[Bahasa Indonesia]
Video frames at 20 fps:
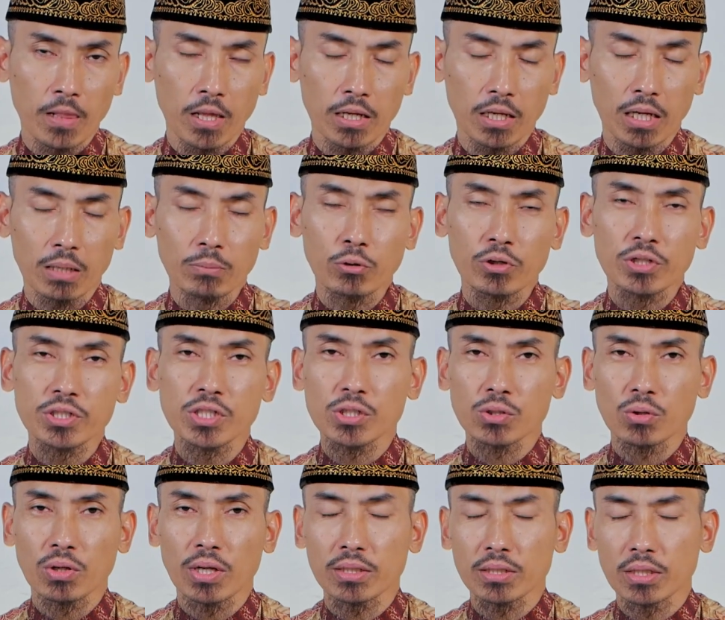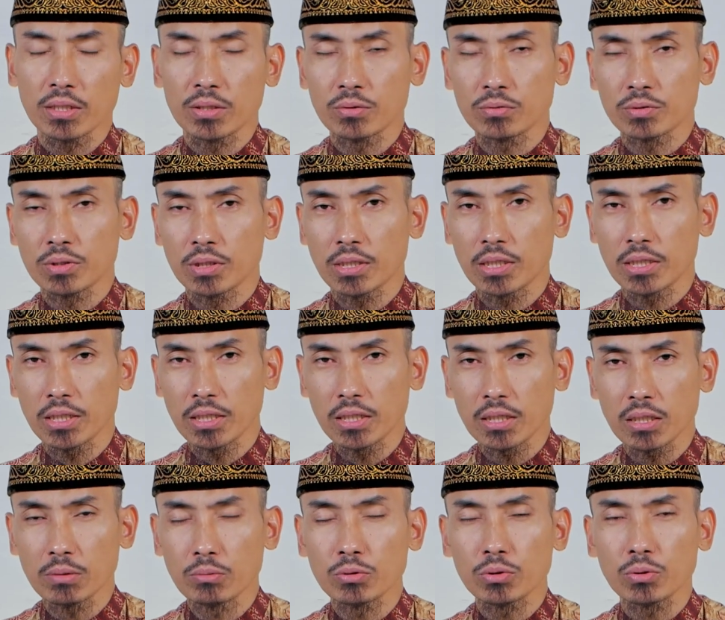dalam kondisi sholat tentunya dan ini
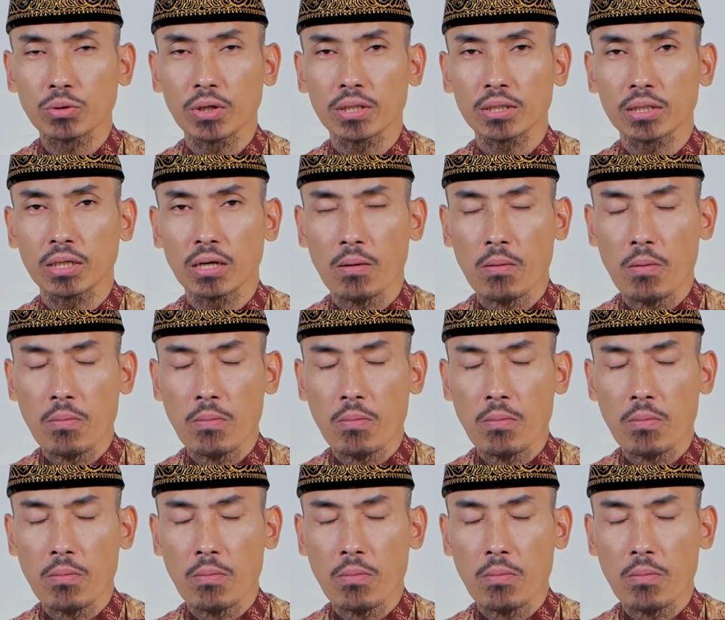kebutuhannya